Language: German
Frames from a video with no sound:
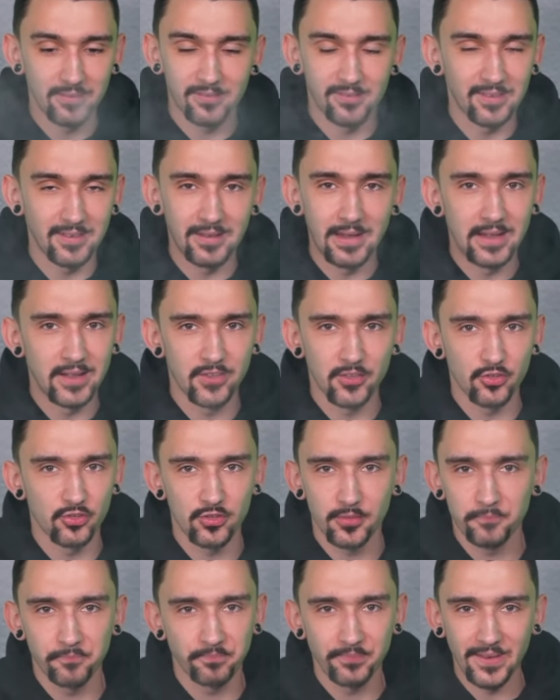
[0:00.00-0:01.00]
ist
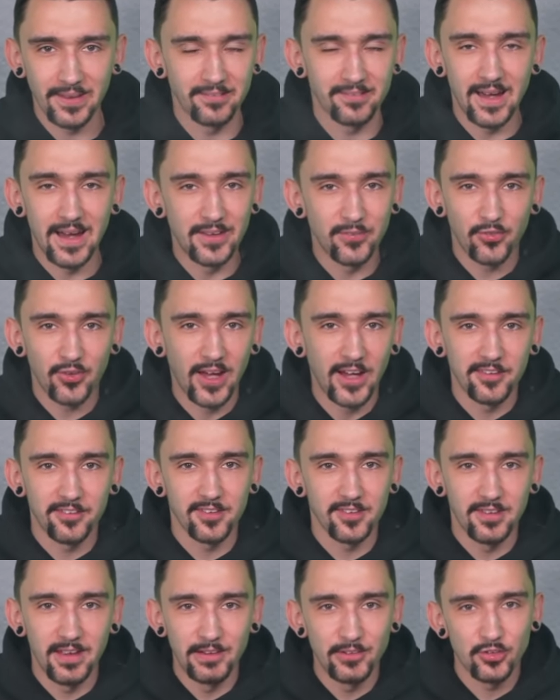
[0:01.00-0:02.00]
identisch. Ist eins zu
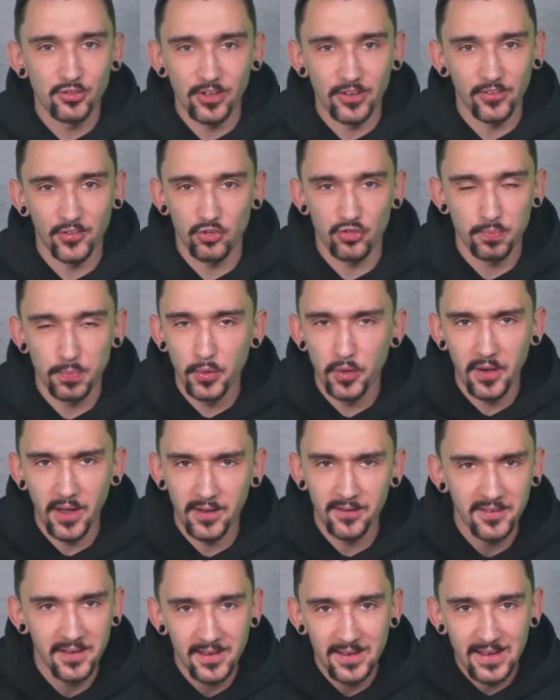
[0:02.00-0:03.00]
eins identisch. Also ich spüre
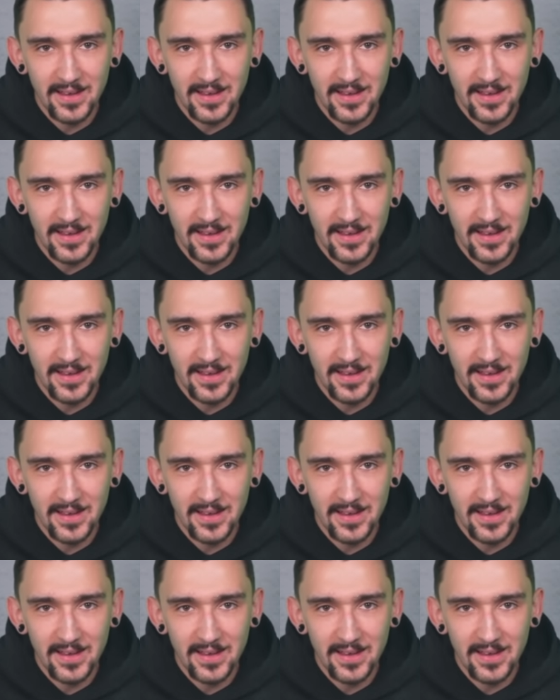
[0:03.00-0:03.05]
da.